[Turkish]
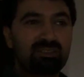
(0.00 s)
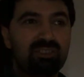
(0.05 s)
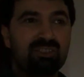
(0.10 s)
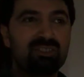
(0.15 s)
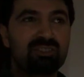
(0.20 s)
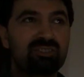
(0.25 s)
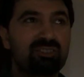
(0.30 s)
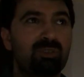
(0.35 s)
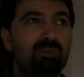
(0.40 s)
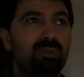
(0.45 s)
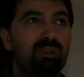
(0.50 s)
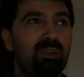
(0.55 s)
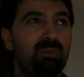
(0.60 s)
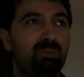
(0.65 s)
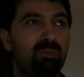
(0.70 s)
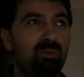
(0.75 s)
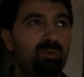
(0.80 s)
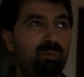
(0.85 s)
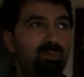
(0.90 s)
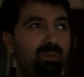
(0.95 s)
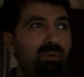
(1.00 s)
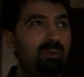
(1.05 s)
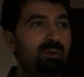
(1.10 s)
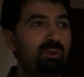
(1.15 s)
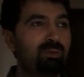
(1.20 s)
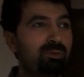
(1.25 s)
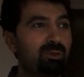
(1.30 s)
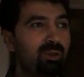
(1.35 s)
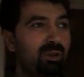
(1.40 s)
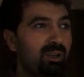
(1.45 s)
çalışacak olan bu
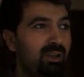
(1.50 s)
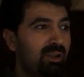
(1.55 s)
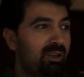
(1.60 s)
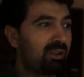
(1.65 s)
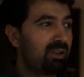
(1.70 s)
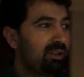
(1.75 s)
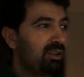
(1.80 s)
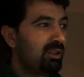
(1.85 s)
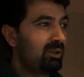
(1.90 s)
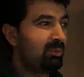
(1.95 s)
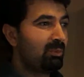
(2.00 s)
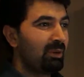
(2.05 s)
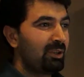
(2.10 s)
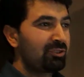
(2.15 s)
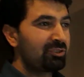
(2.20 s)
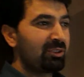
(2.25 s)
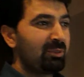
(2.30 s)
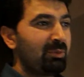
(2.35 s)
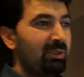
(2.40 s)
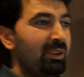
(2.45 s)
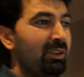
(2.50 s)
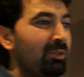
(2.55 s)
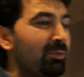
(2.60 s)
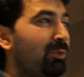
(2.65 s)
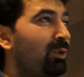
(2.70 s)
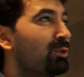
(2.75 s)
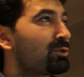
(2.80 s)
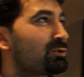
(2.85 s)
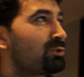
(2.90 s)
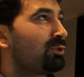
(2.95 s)
hoparlör e, başka bir
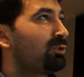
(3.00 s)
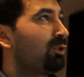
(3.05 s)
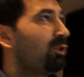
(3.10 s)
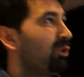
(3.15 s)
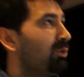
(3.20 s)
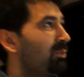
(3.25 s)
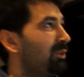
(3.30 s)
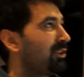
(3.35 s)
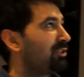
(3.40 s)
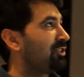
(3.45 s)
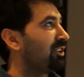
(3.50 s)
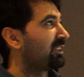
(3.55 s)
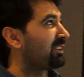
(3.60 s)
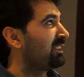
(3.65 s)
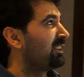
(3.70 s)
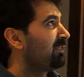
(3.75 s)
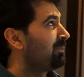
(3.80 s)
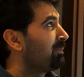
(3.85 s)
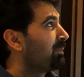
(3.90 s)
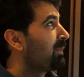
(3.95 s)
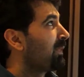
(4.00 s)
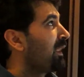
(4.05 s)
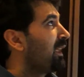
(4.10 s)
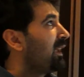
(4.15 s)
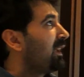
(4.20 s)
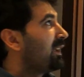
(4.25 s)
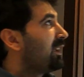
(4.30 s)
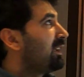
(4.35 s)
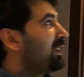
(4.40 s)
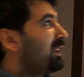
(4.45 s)
fonksiyonu olmayacaktır.
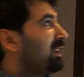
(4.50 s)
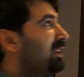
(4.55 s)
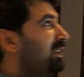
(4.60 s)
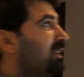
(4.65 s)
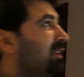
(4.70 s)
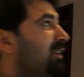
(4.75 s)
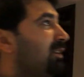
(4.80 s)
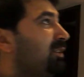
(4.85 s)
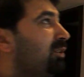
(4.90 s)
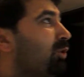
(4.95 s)
E,